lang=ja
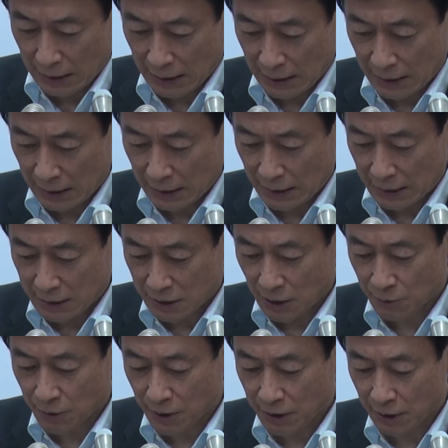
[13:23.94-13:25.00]
えー、
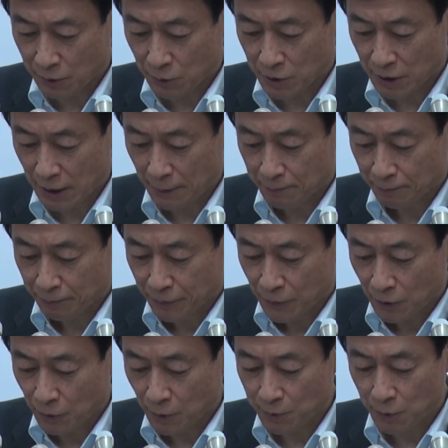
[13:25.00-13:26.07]
政府全体として
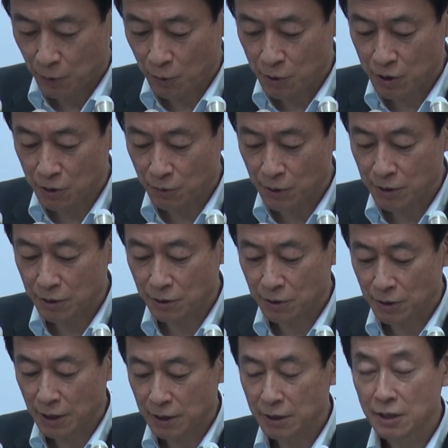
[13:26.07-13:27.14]
骨太方針をいつ
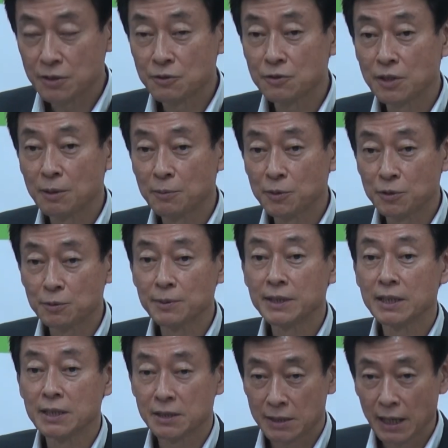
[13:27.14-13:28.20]
決定するかも含め
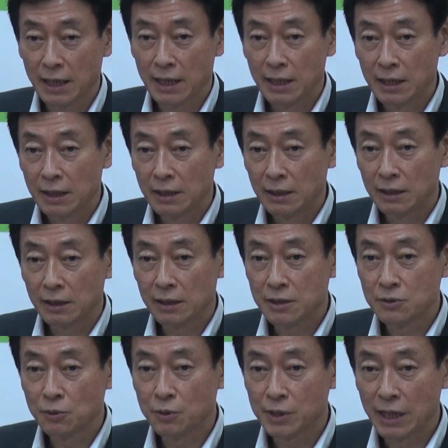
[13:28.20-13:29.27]
てですね、えー、
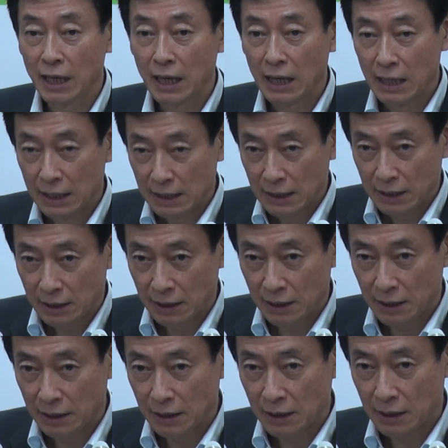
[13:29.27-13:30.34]
総理や、
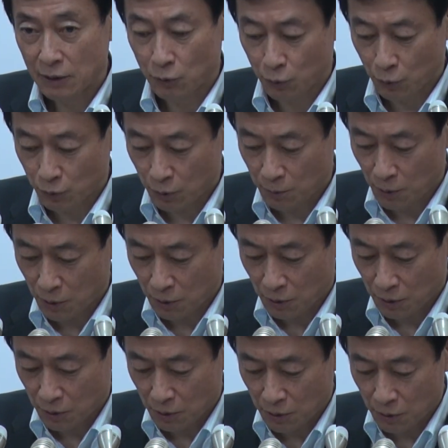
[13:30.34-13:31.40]
えー、与党と
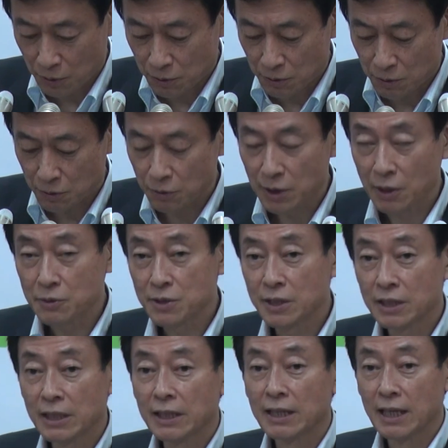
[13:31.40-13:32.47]
もよく相談をし
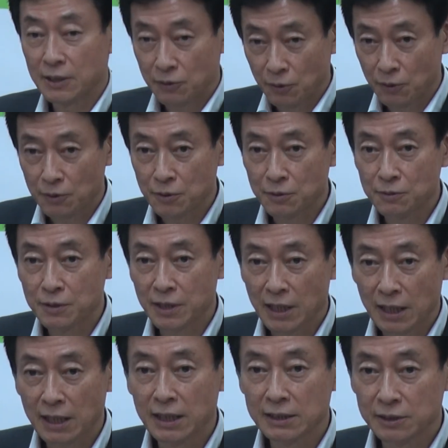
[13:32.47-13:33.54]
なきゃいけないというふうに
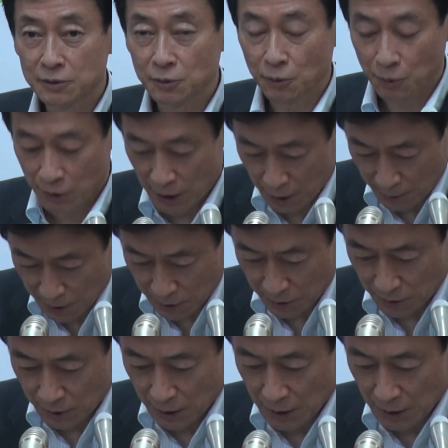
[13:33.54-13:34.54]
考えているところであります。